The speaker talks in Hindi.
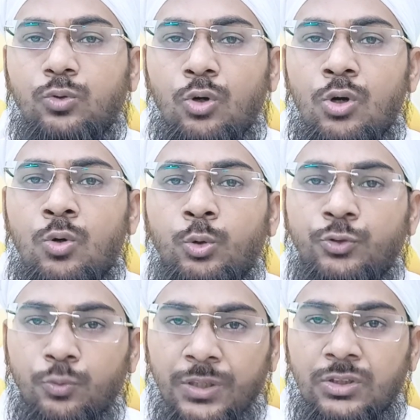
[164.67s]
तो
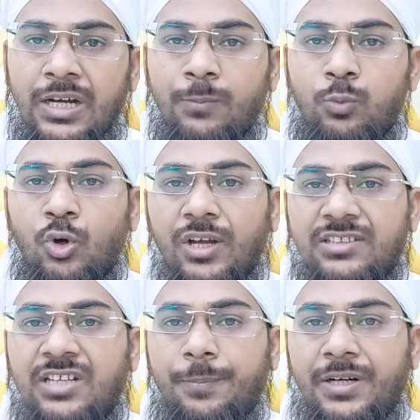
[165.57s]
उस वक्त अब वो
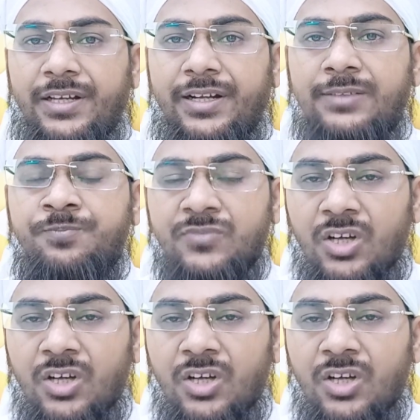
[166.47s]
कज़ा पड़ेगा